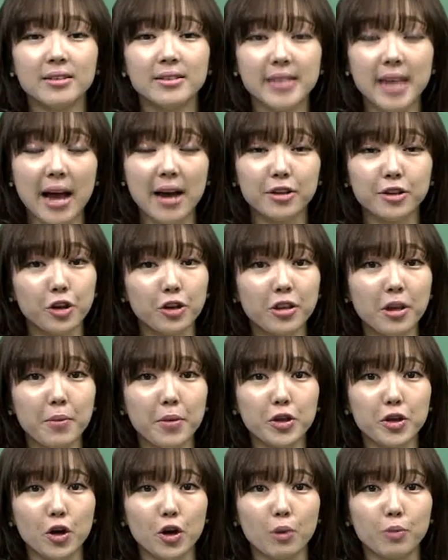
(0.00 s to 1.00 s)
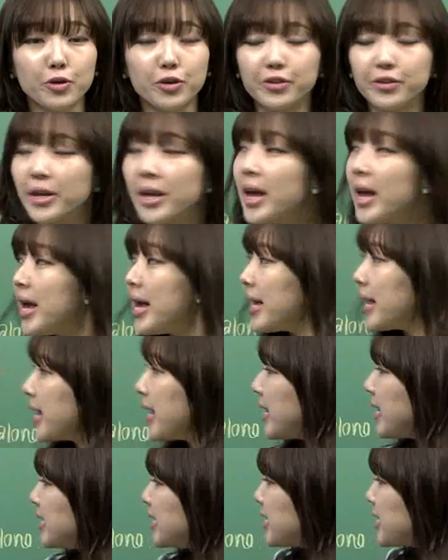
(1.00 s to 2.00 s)
자, 그렇다면 여러분
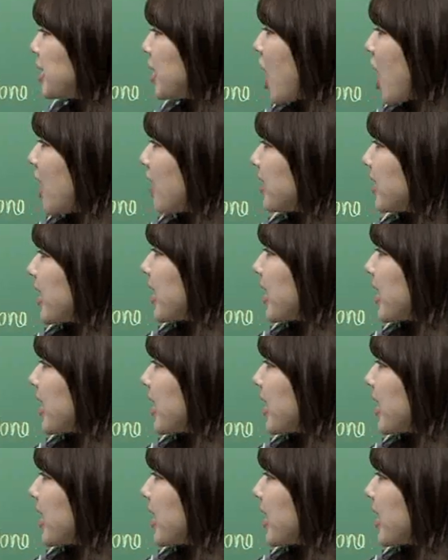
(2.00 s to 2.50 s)
It is not